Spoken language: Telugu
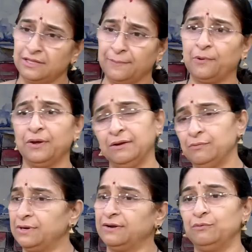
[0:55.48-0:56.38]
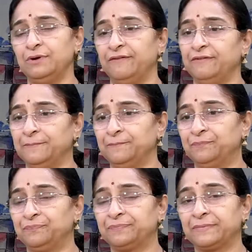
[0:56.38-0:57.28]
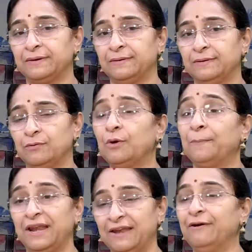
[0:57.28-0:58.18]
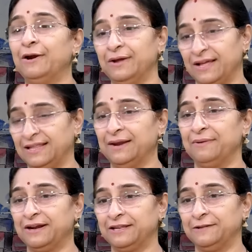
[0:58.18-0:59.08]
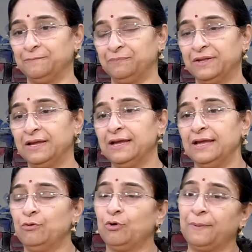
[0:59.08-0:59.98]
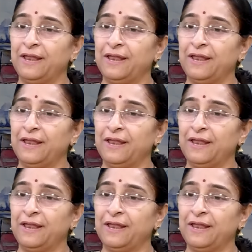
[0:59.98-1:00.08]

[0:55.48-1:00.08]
తెప్పకాయలు ఉండేవి ఒక పల్లెవాడు కథ అనమాట ఇది ఒక